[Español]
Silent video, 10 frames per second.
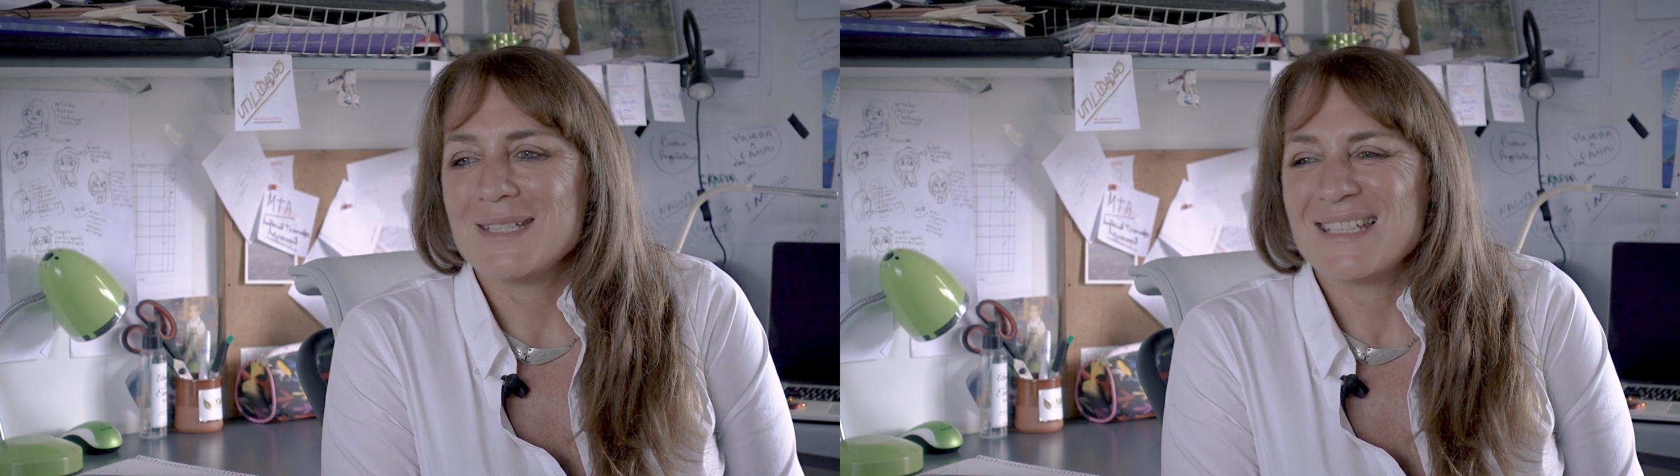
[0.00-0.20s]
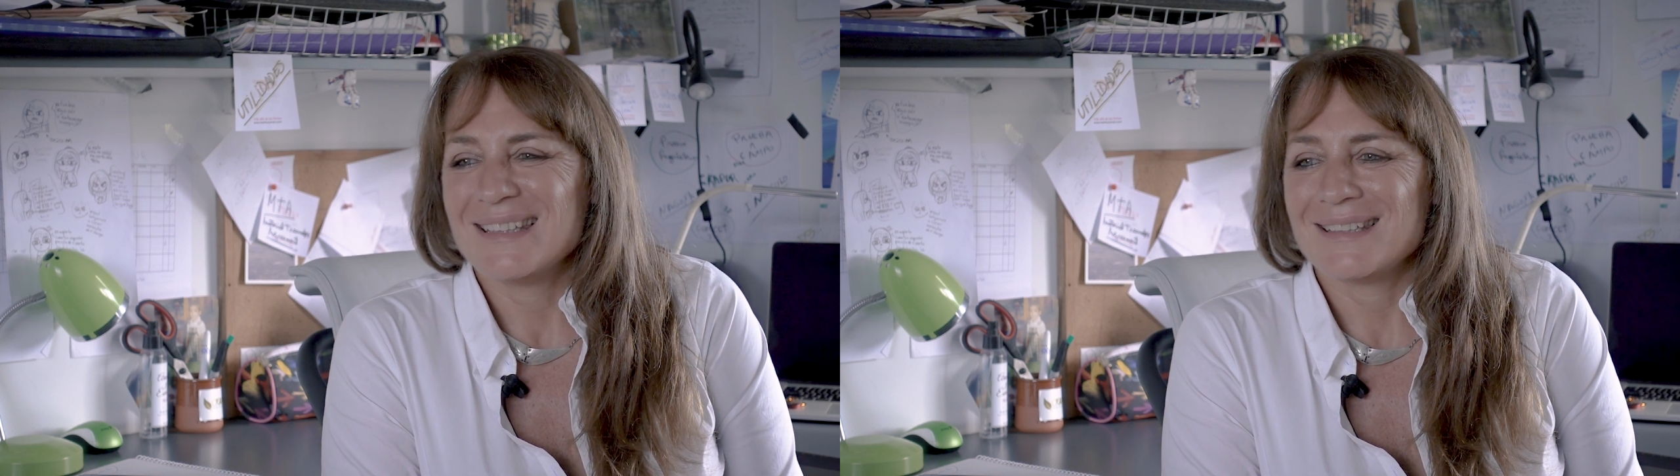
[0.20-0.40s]

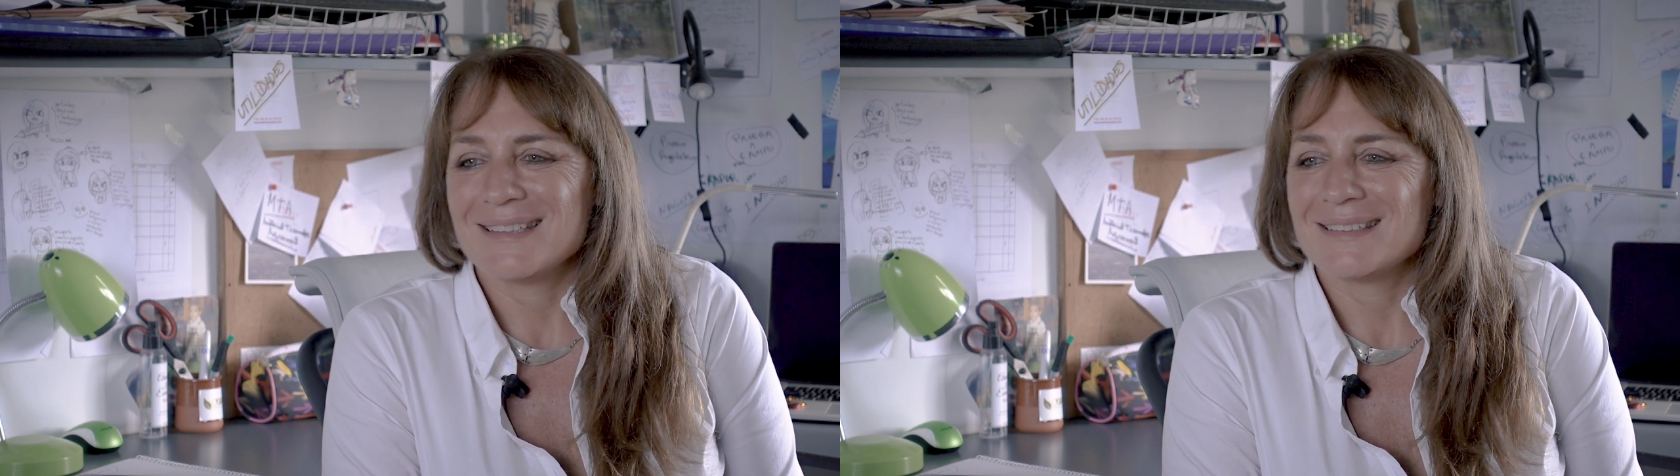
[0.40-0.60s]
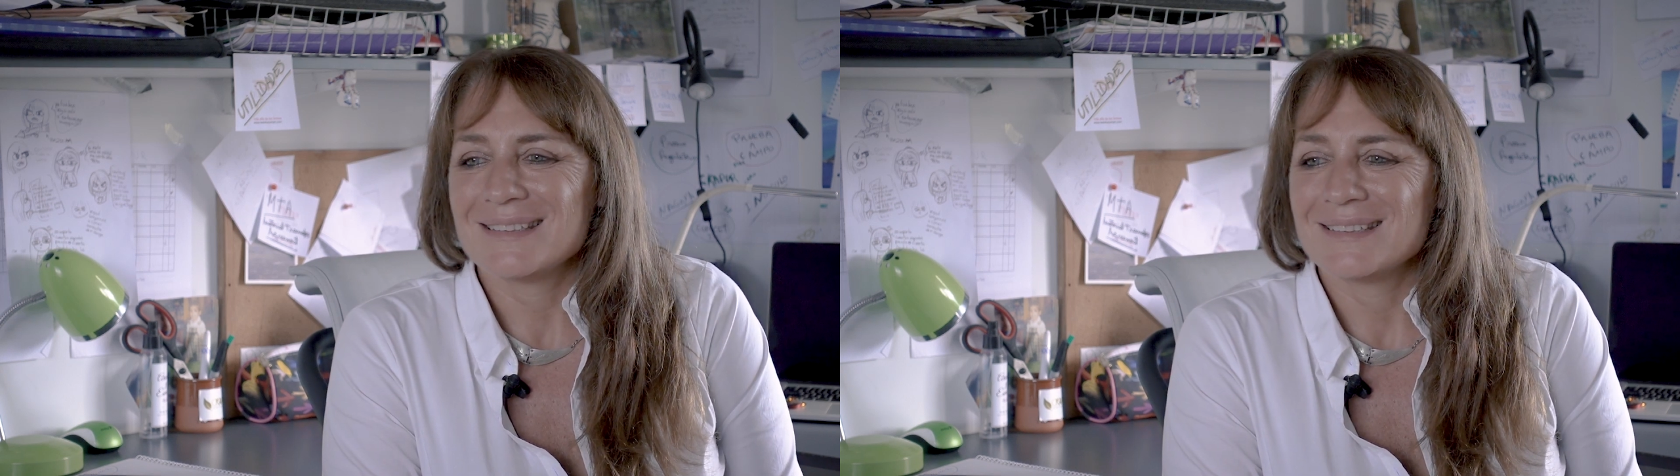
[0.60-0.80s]

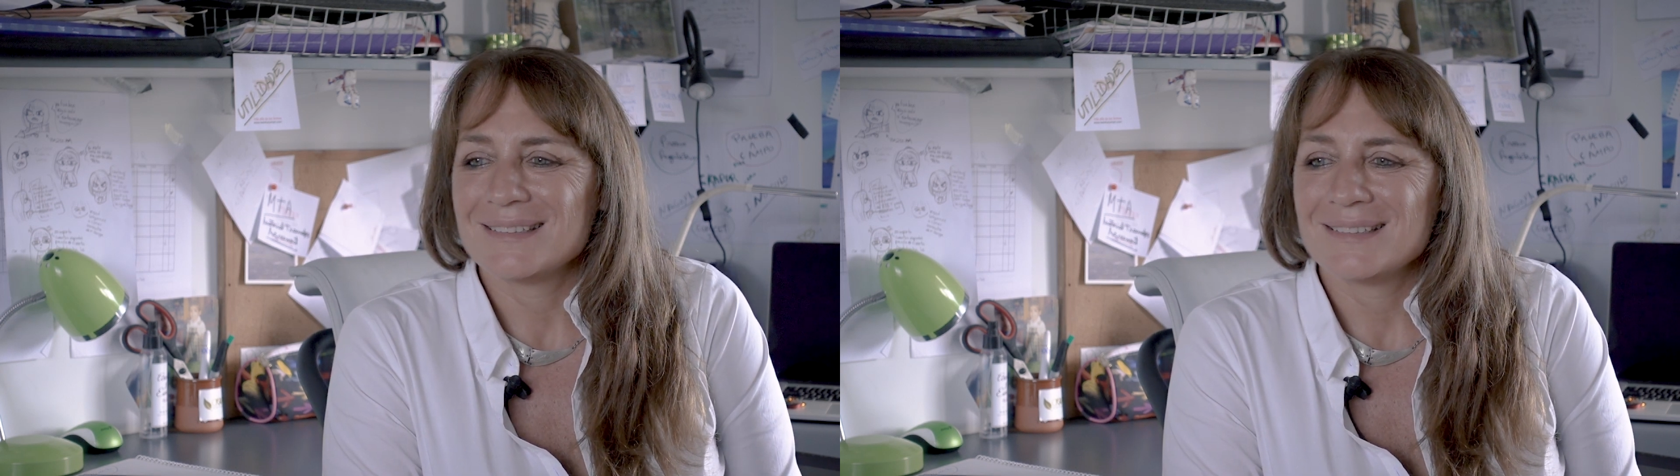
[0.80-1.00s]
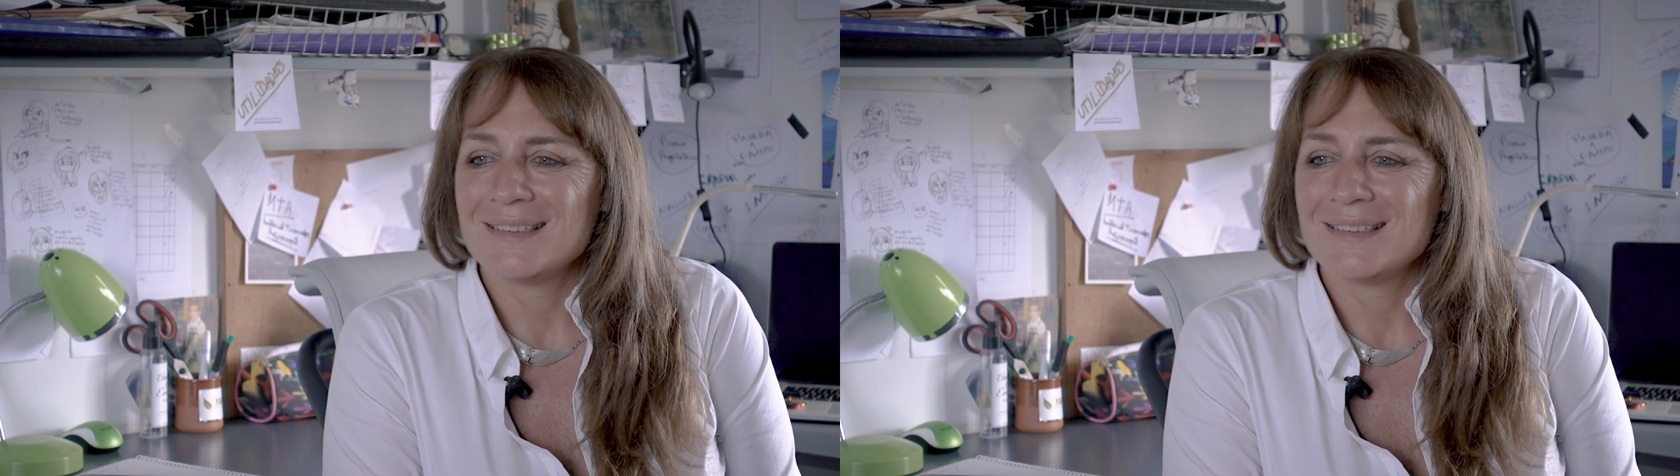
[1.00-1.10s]
brillantes.